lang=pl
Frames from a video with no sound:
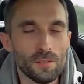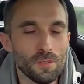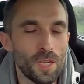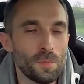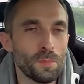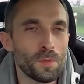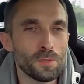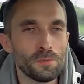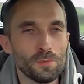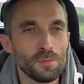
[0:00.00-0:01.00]
to ja po
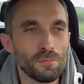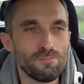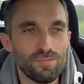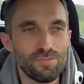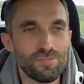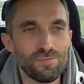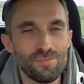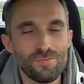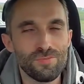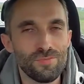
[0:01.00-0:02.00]
prostu
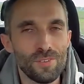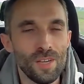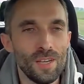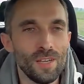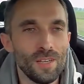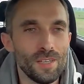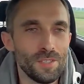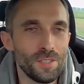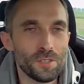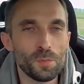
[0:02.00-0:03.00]

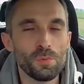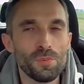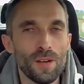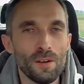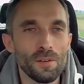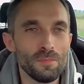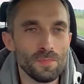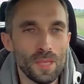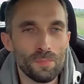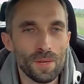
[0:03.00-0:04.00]
pff, się
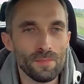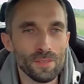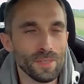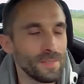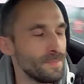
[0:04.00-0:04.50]
rozpływałem, naprawdę.